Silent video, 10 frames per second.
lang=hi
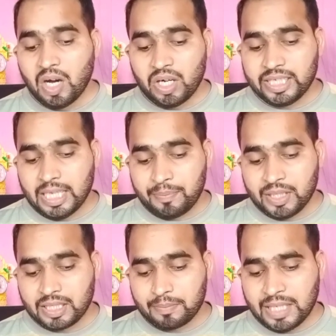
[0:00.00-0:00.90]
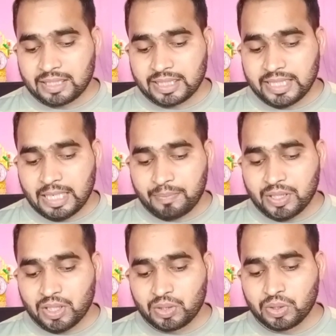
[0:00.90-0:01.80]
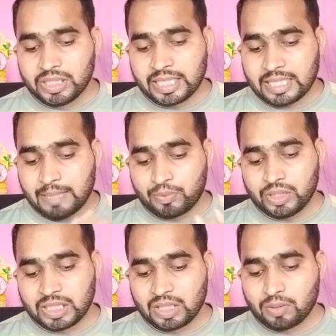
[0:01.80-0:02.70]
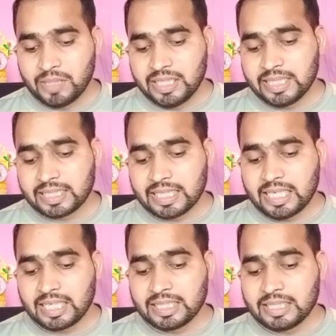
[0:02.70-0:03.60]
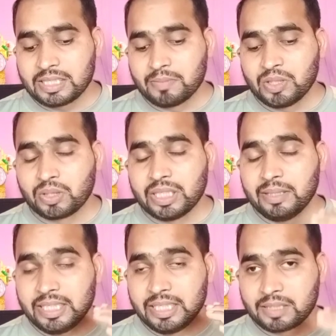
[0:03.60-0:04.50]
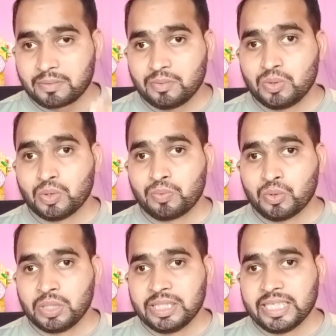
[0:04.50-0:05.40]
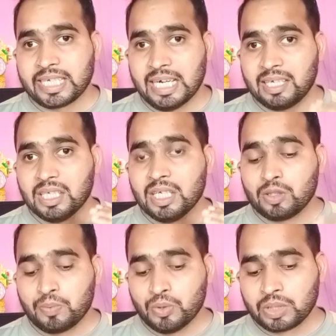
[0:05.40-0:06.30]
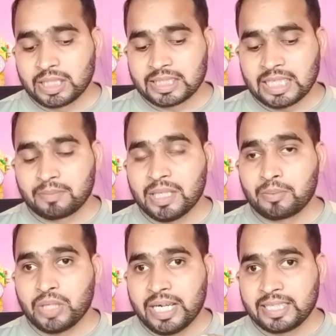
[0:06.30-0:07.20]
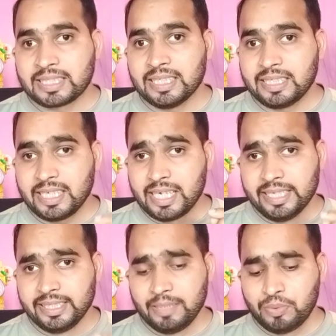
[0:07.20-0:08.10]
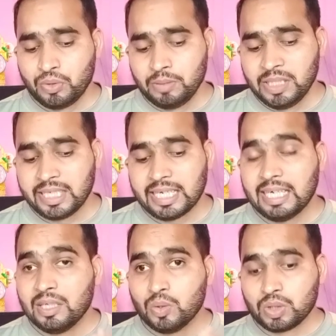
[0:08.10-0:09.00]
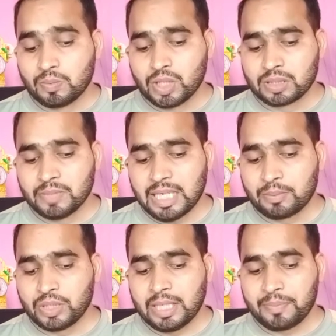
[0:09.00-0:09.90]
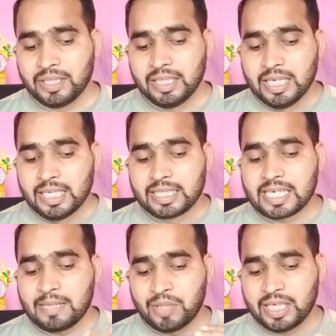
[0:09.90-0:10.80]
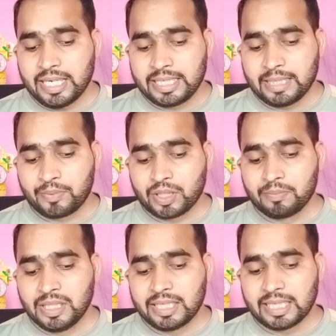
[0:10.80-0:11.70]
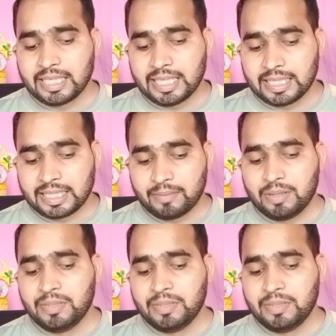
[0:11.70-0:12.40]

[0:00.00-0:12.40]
और यहाँ पे अगर बात करें यहाँ पे ऑडियो जैक आपको देखने को मिल ही जाता है अगर इसमें जो कि इस जो फ़ोन लीजिएगा तो फ़ोन के साथ में आपको हैंडसेट यानी कि फ़ोन मिलेगा उस बॉक्स में आपको यहाँ पे ट्रेबल अडेप्टर मिलेगा डाटा केबल